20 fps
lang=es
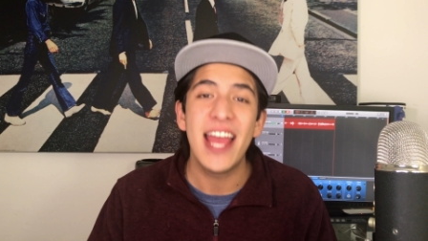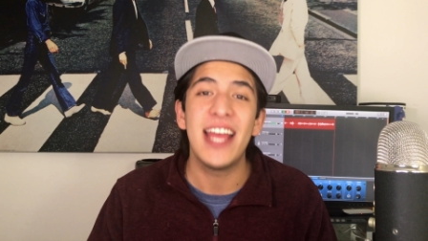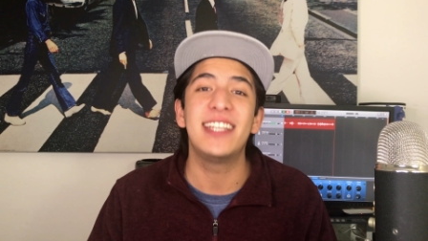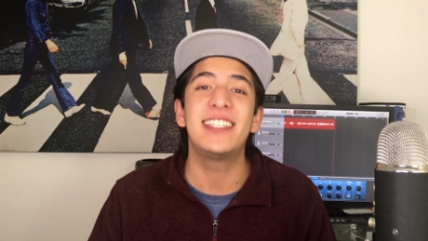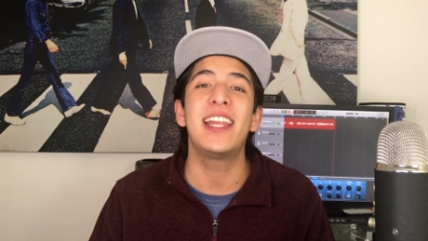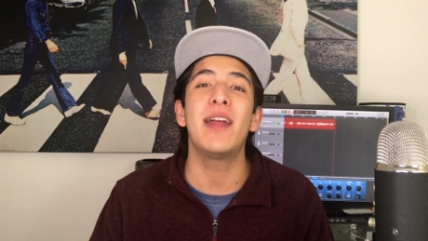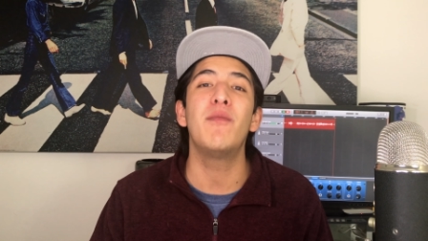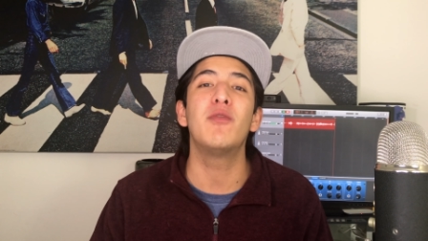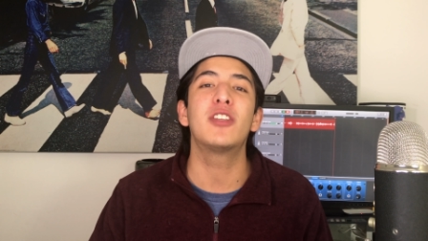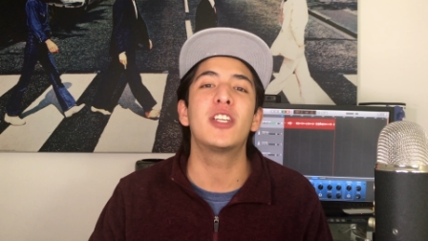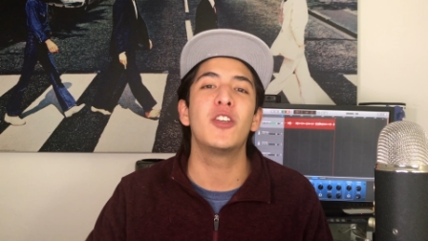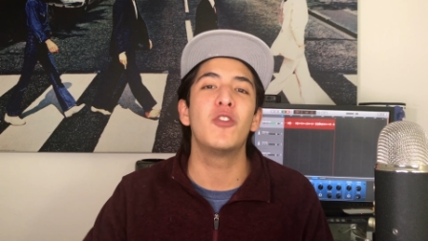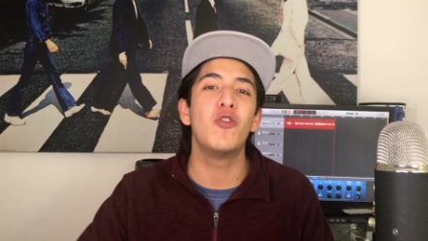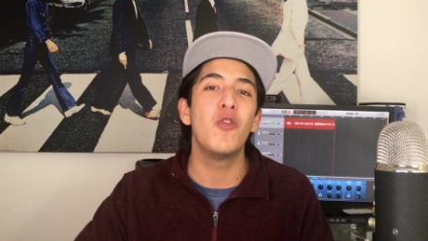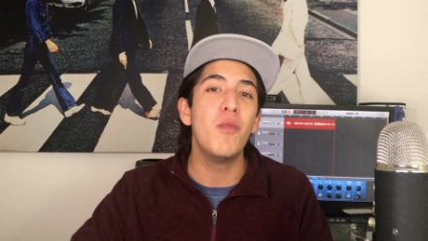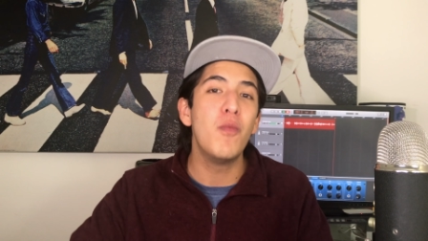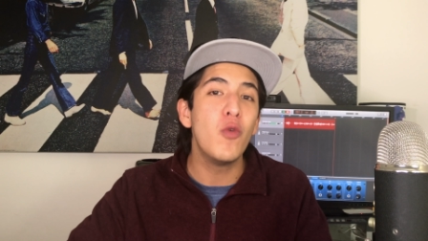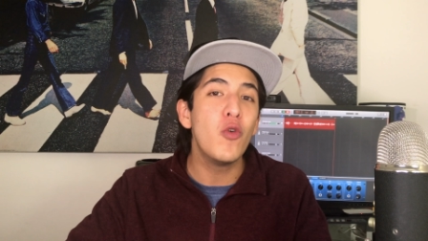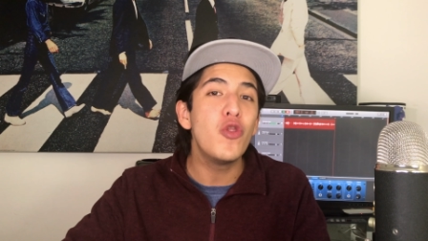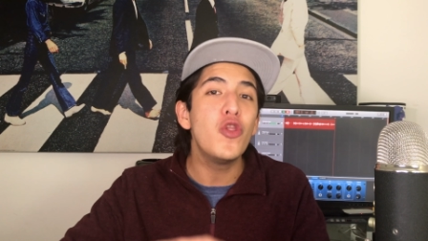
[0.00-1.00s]
estamos en
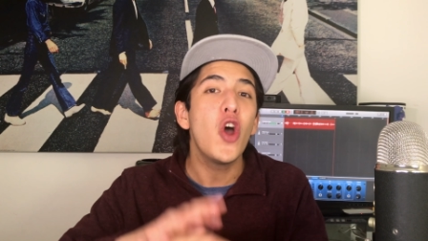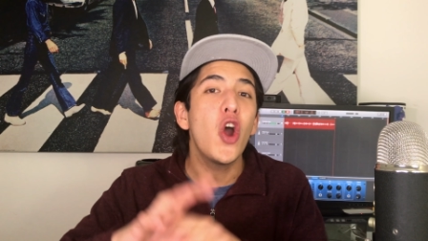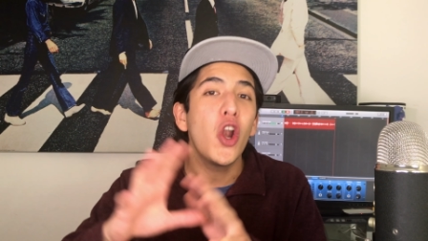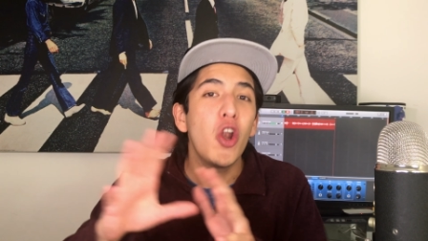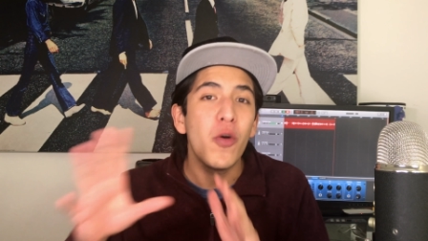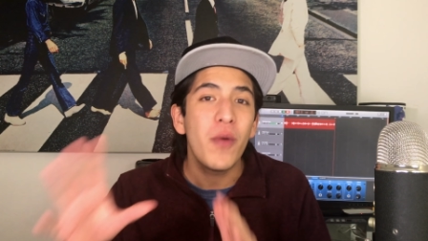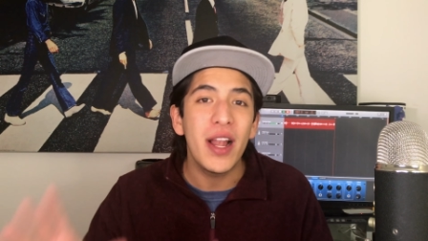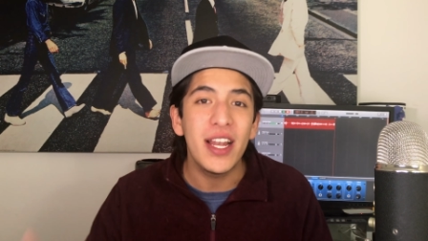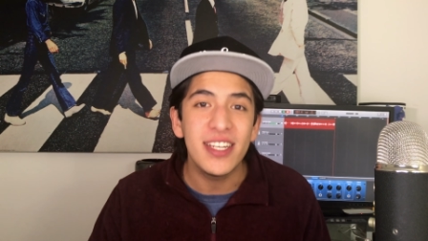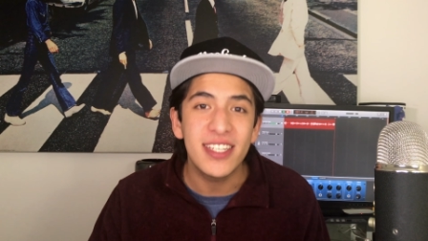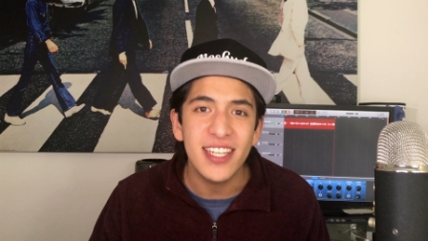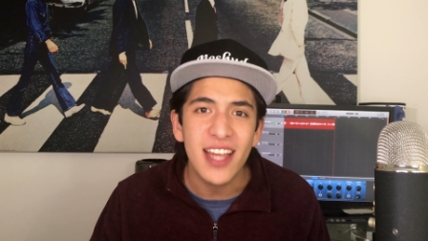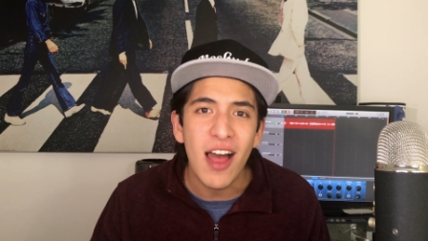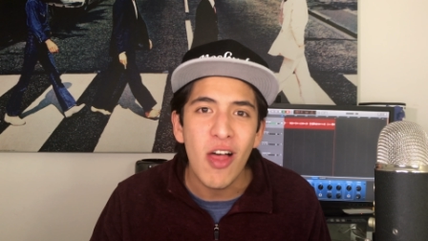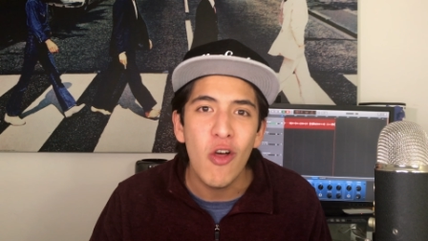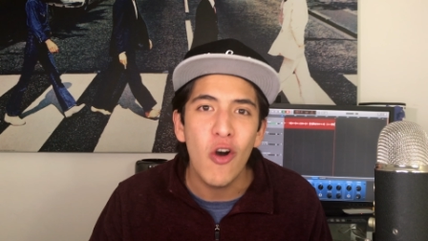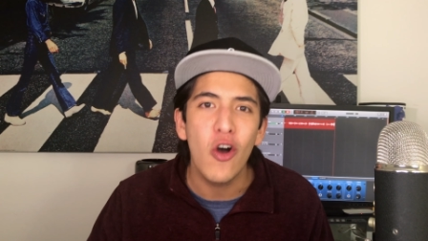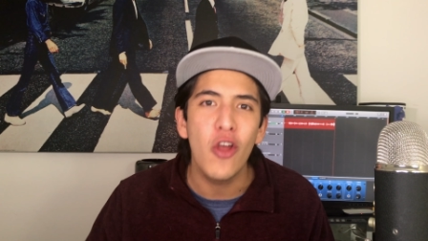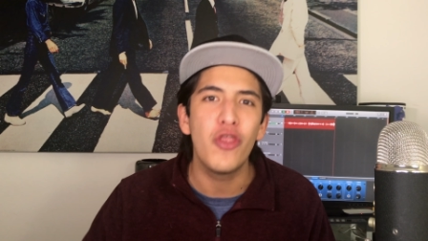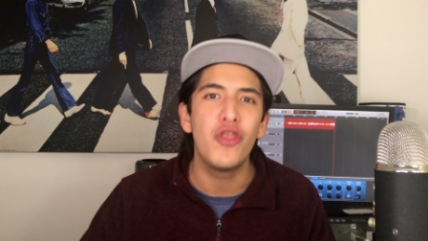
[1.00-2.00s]
un mundo
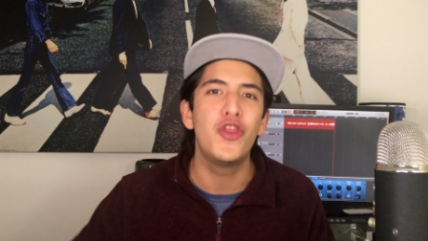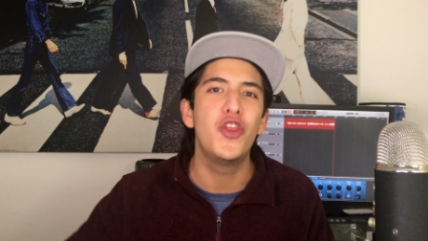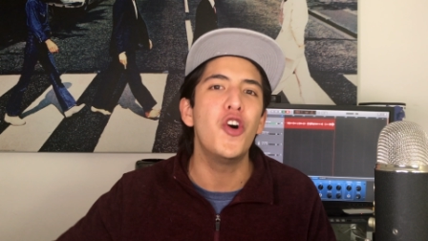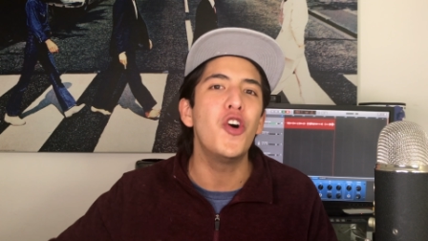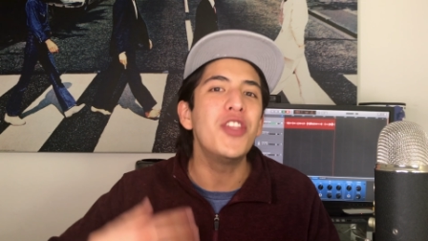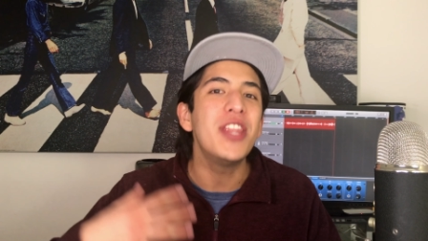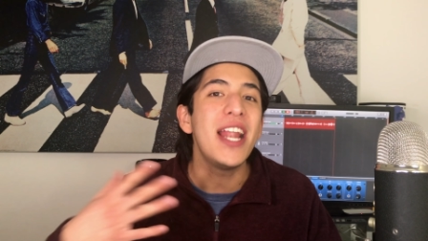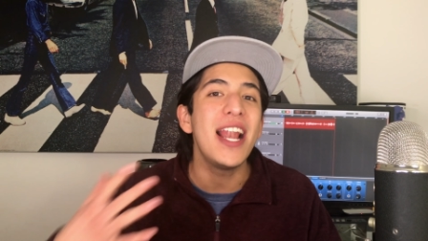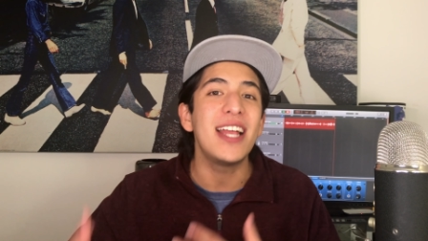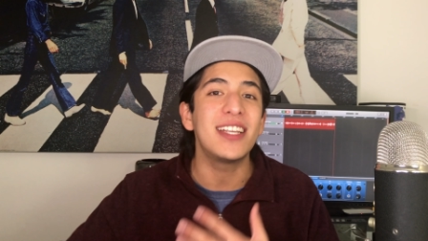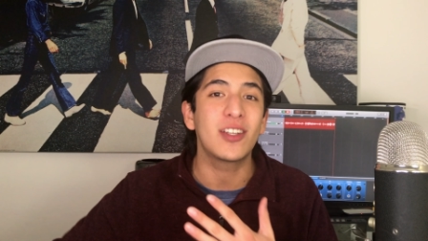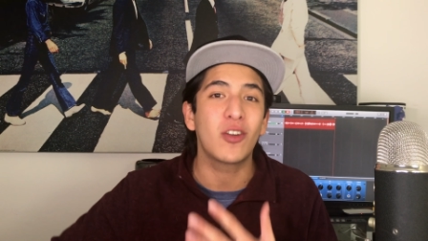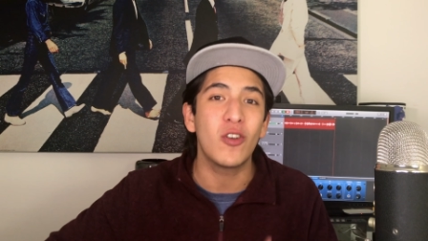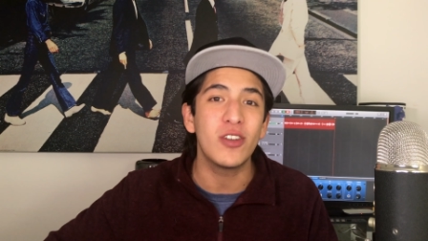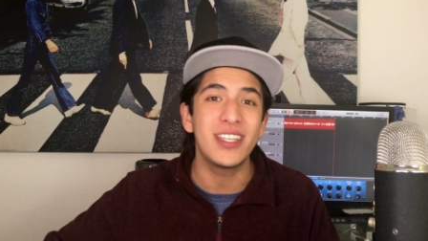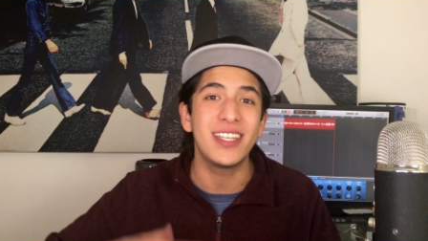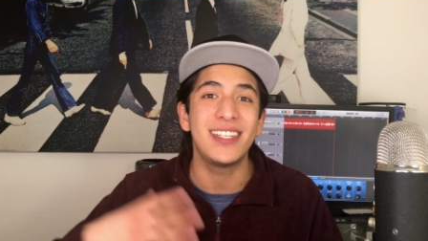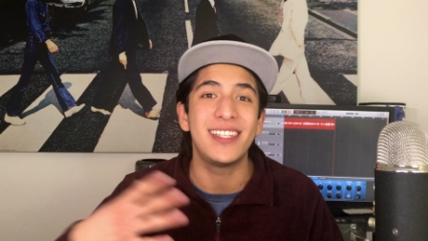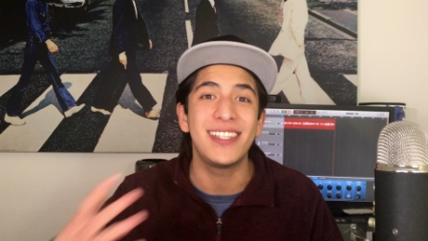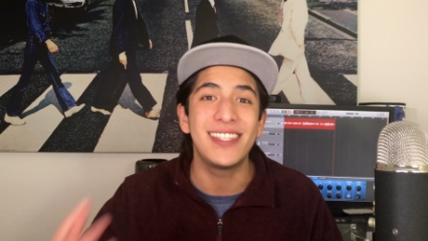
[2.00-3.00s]
globalizado donde las
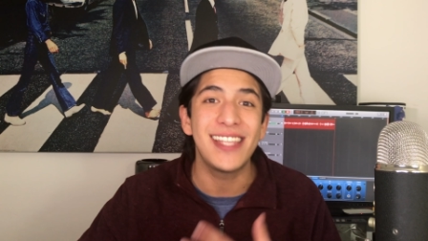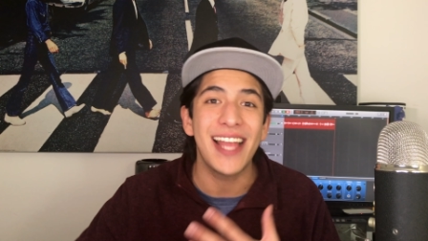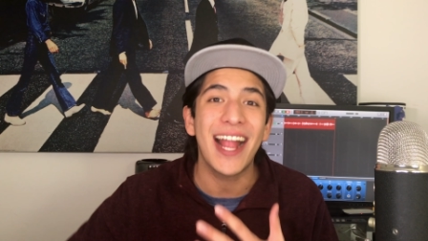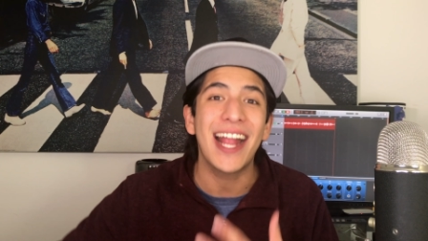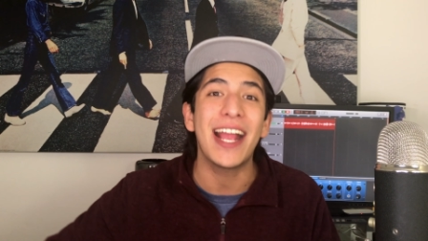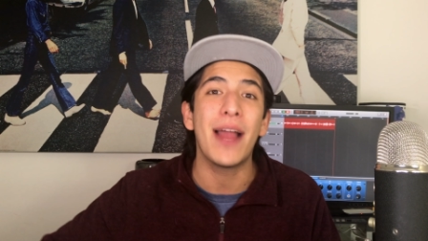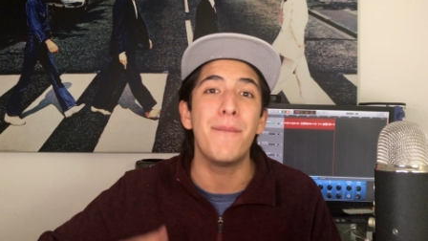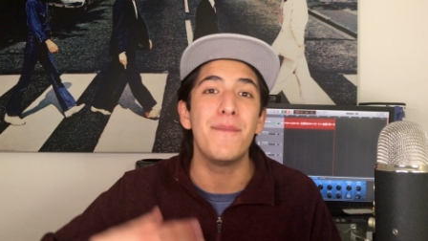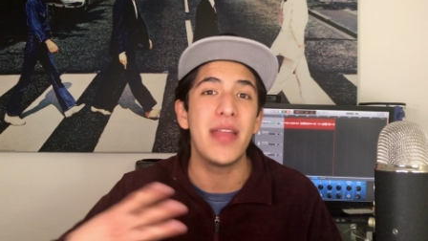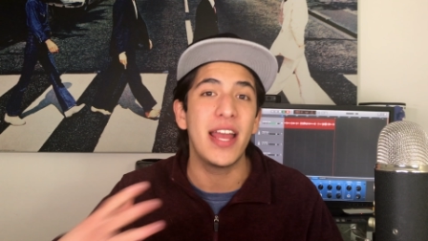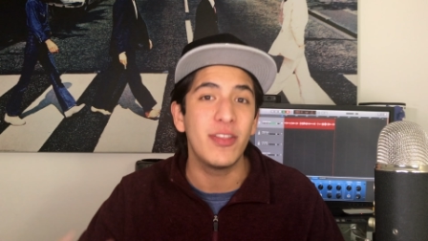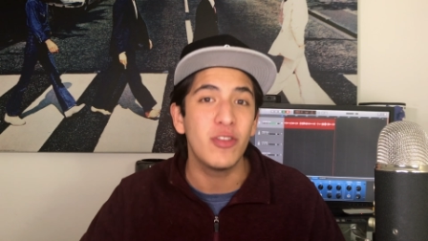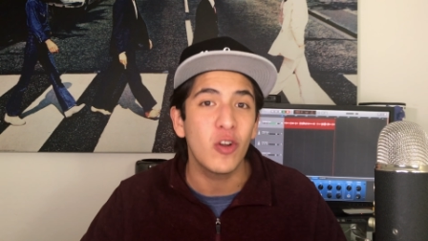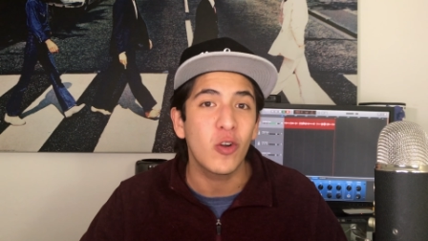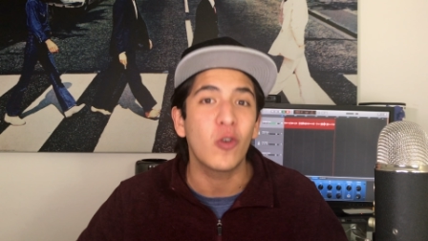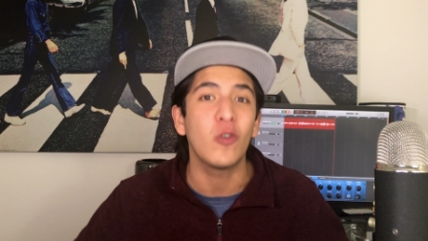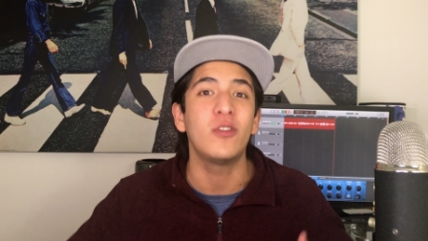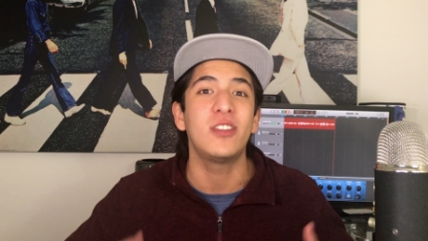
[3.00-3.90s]
cosas están cambiando